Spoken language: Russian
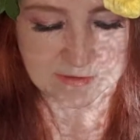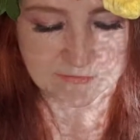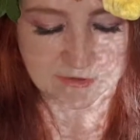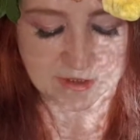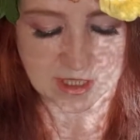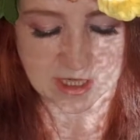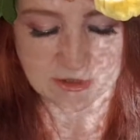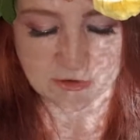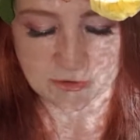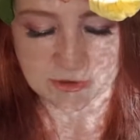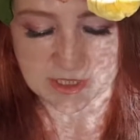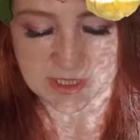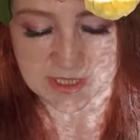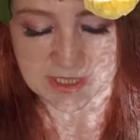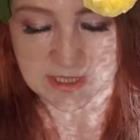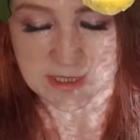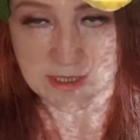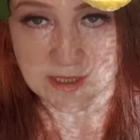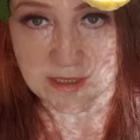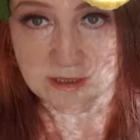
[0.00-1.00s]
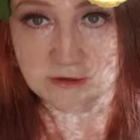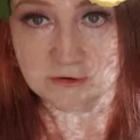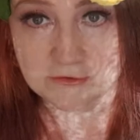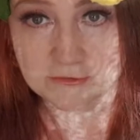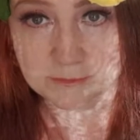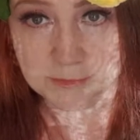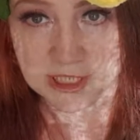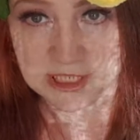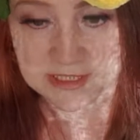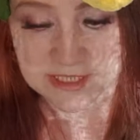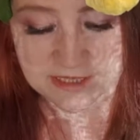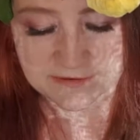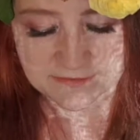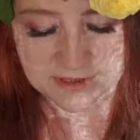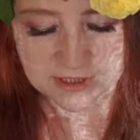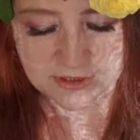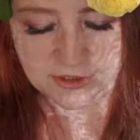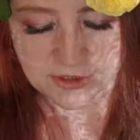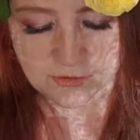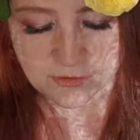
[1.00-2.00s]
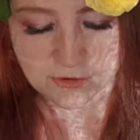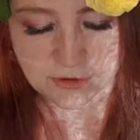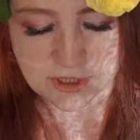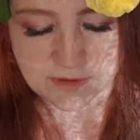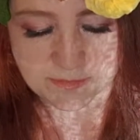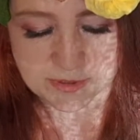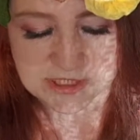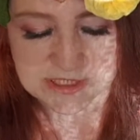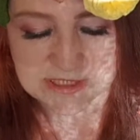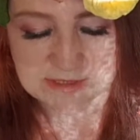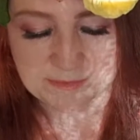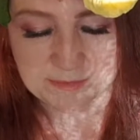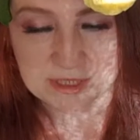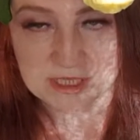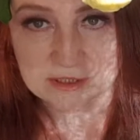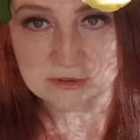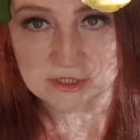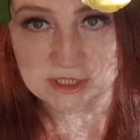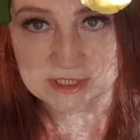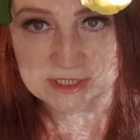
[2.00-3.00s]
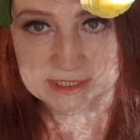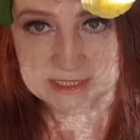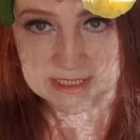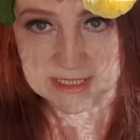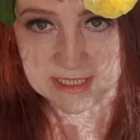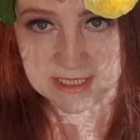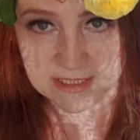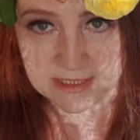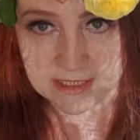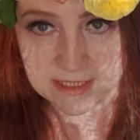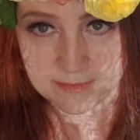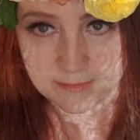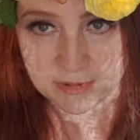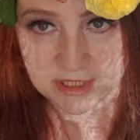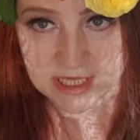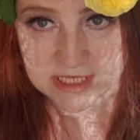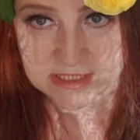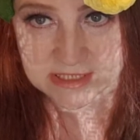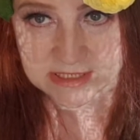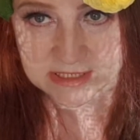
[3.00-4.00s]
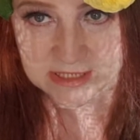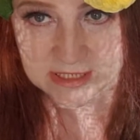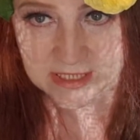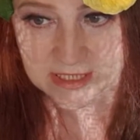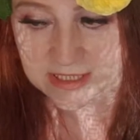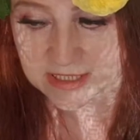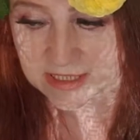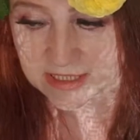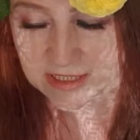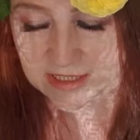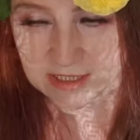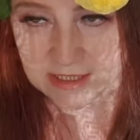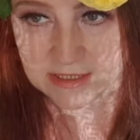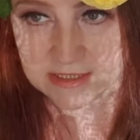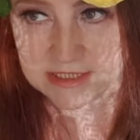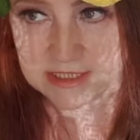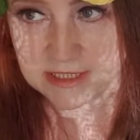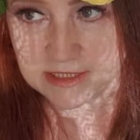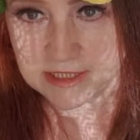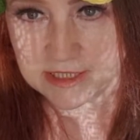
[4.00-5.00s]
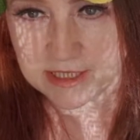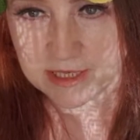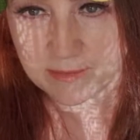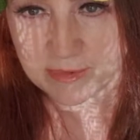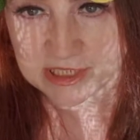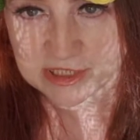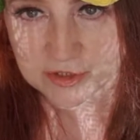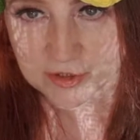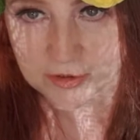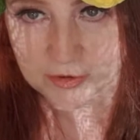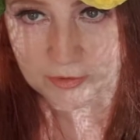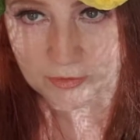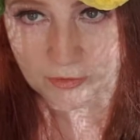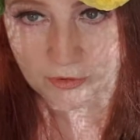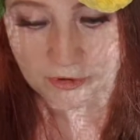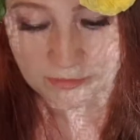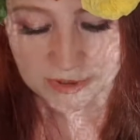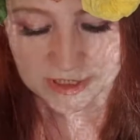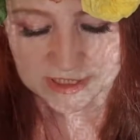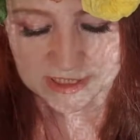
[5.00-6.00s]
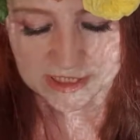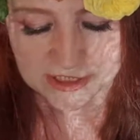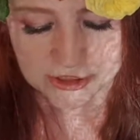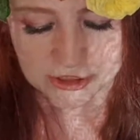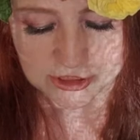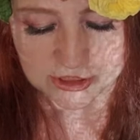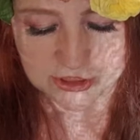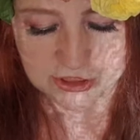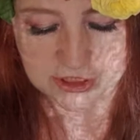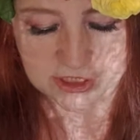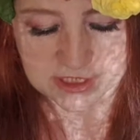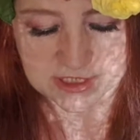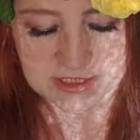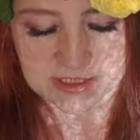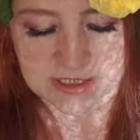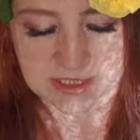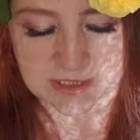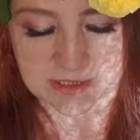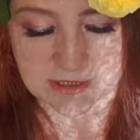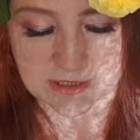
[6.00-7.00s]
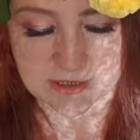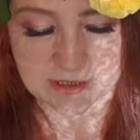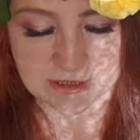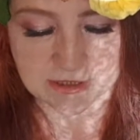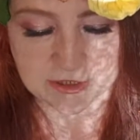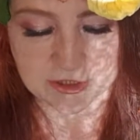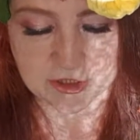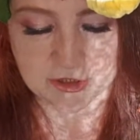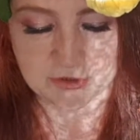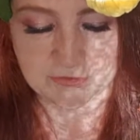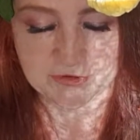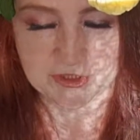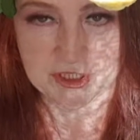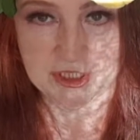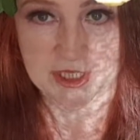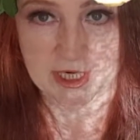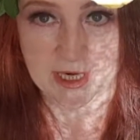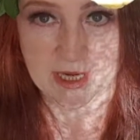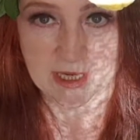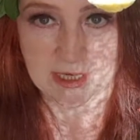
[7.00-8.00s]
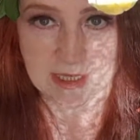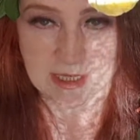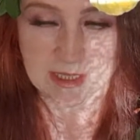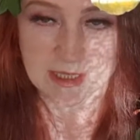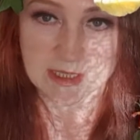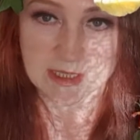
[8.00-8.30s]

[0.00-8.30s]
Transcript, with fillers: в которые в мгновение ока просыпаются целые пласты, целые небоскребы нашей жизни, еще вчера